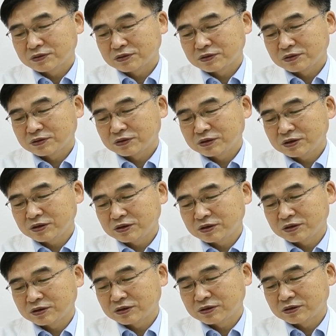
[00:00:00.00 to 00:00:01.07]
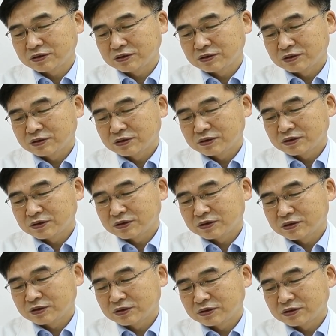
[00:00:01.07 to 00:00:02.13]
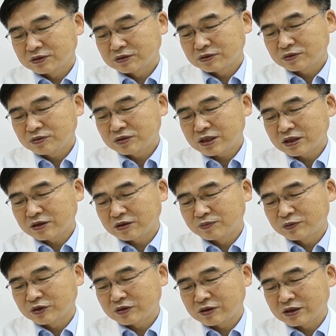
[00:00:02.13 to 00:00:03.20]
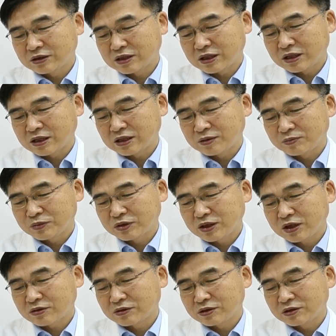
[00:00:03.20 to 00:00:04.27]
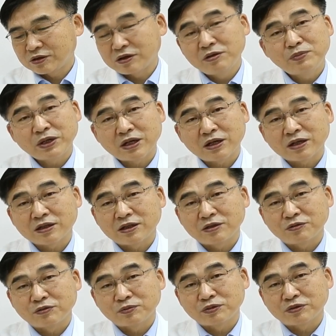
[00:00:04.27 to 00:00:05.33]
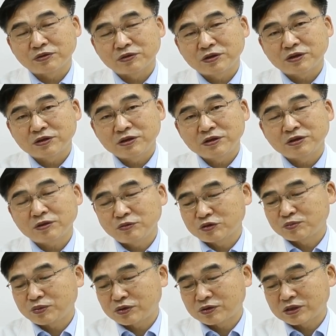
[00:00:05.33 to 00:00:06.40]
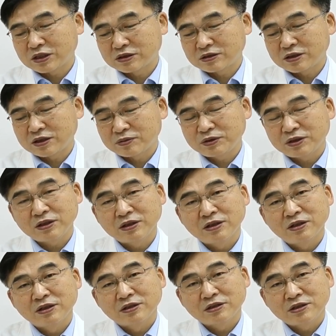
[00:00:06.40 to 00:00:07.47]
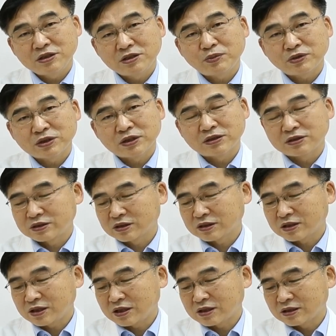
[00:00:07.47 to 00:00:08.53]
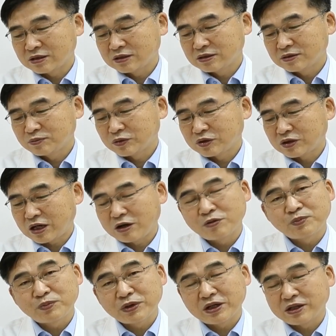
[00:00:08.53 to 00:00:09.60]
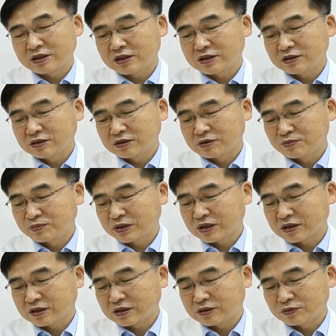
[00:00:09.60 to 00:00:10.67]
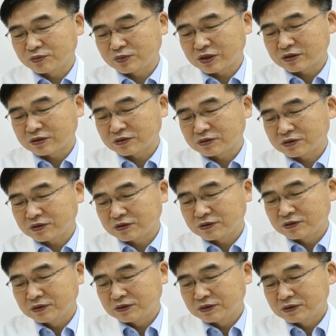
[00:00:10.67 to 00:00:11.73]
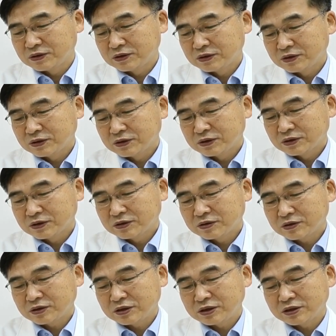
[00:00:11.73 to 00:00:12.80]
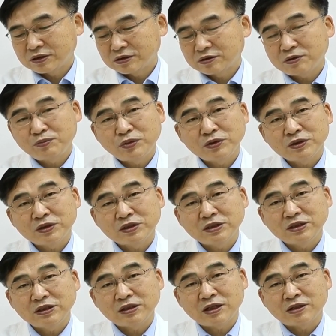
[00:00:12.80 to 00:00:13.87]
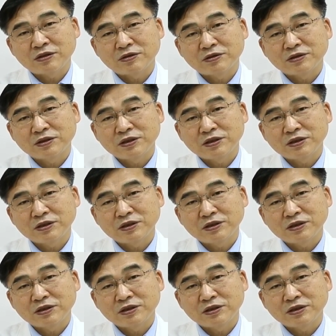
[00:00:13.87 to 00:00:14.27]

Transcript: 그 심근 어, 손상이 없는 환자보다 거의 10배 가까이 높은 거죠. 7.6% 대비 70%니까 뭐 9배 내지 10배 가까이 높다는 거죠. 그래서 이 트로포닌 T라는 것이